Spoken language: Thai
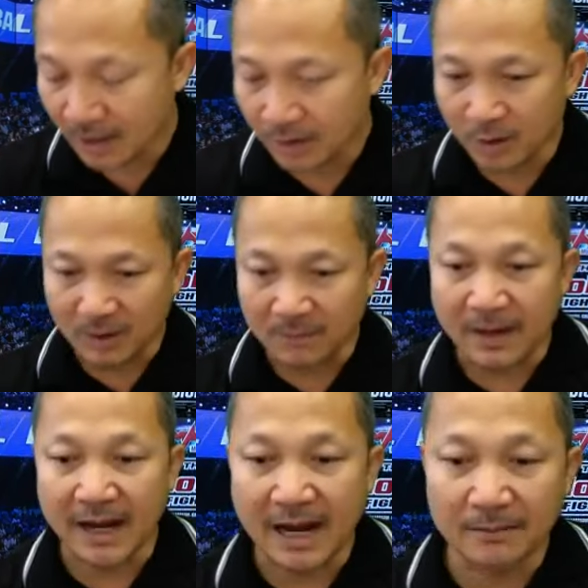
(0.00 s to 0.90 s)
จบกันไป
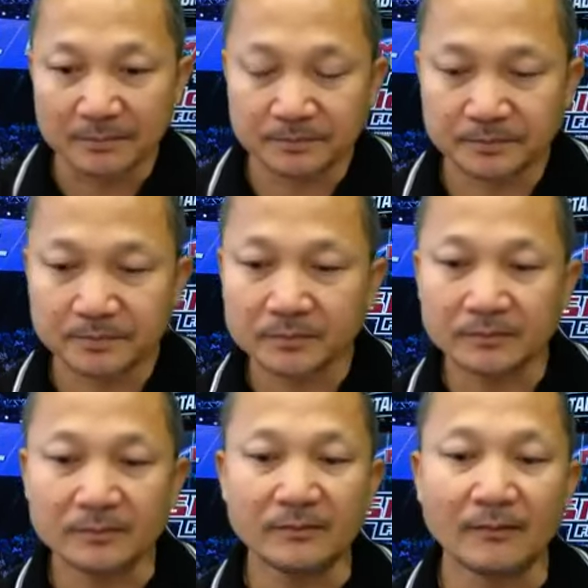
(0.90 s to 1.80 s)
ครับ
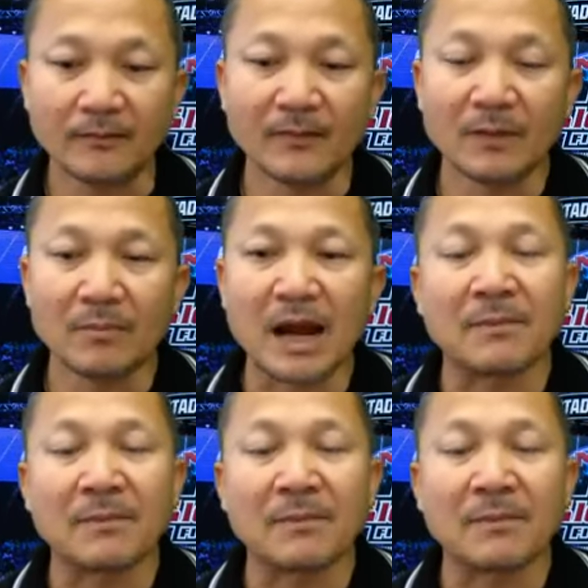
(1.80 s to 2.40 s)
ผ่าน